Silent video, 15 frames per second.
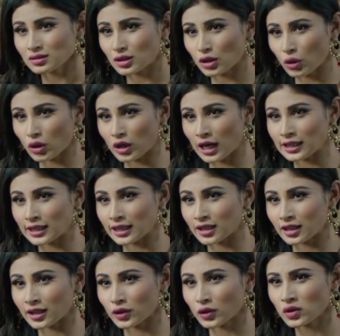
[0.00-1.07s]
Beni
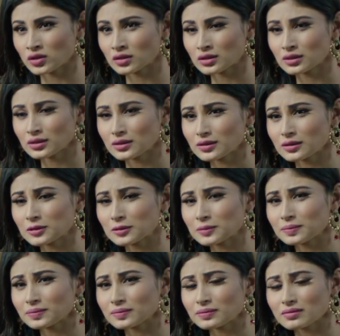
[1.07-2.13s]
kandırıyor musun?
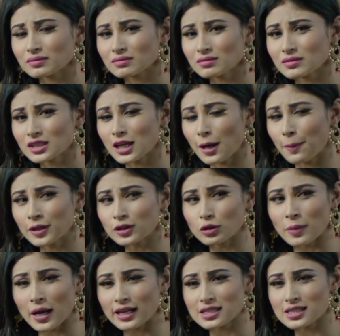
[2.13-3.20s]

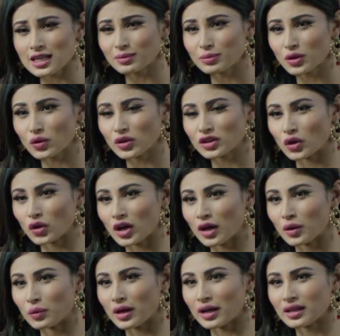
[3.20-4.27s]
Yoksa sen de mi
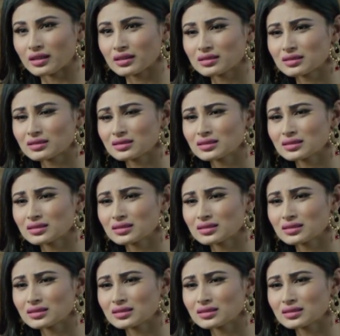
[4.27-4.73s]
kandırıldın?